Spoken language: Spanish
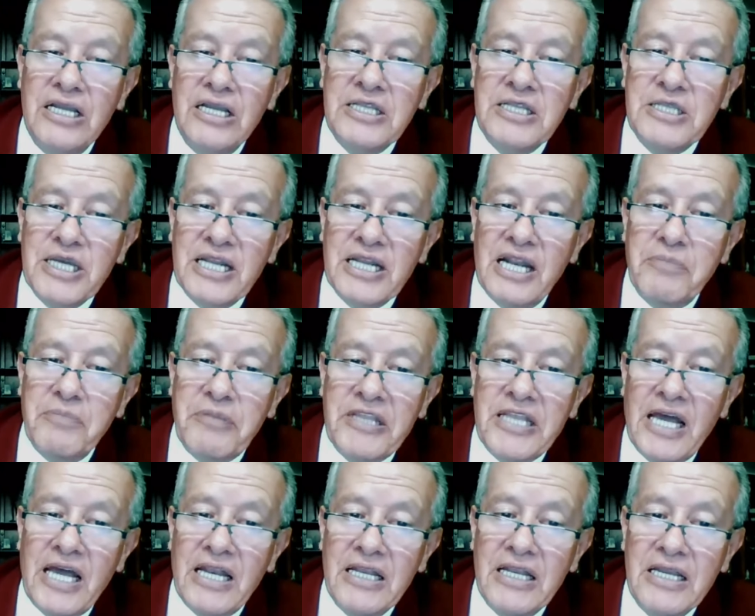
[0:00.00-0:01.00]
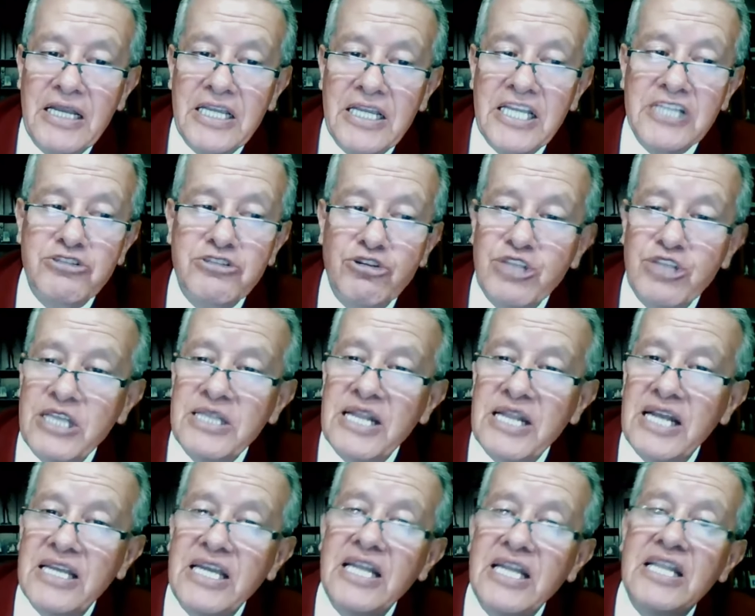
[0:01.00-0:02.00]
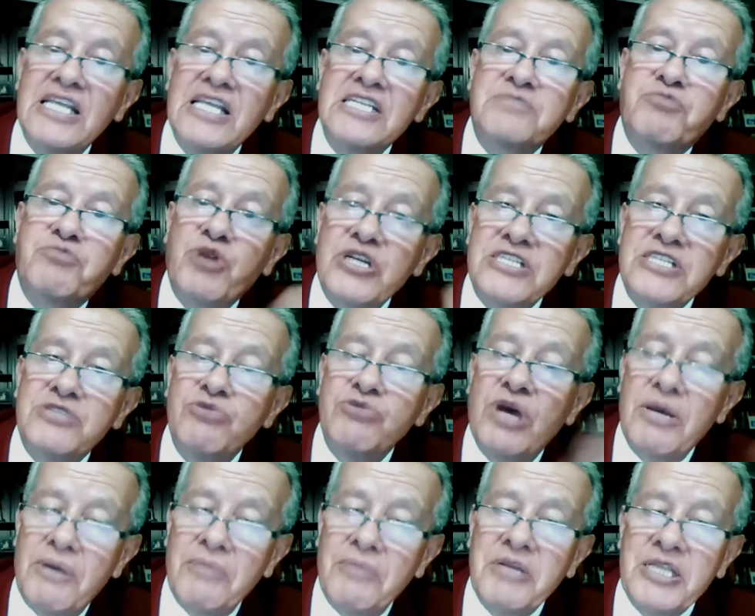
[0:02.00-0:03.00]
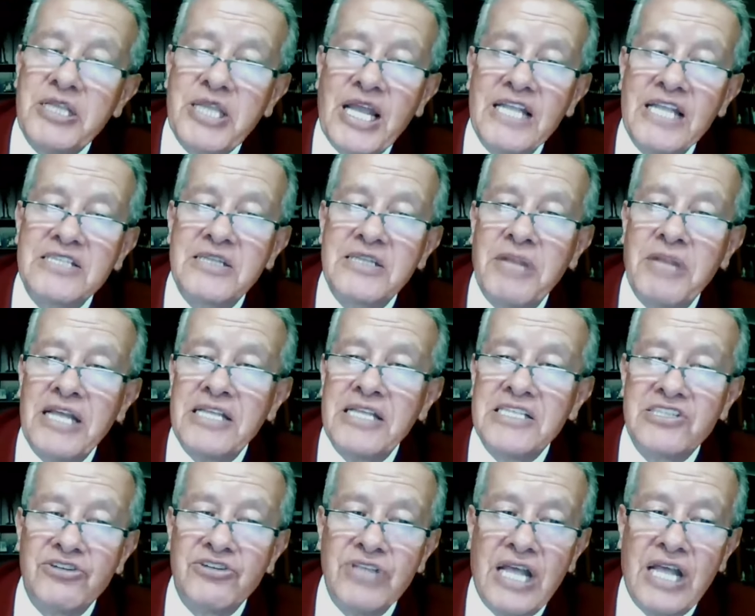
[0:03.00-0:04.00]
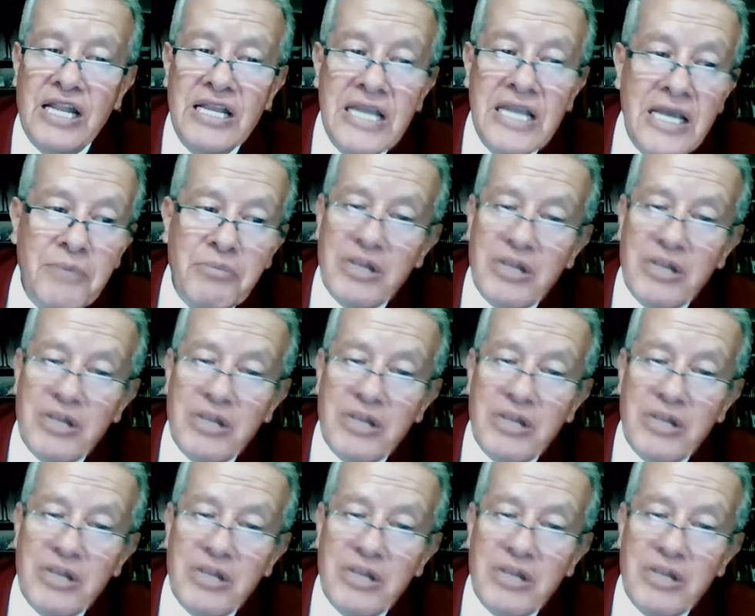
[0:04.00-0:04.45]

integral penal y esto tendrá que ir después nuevamente a la Asamblea Nacional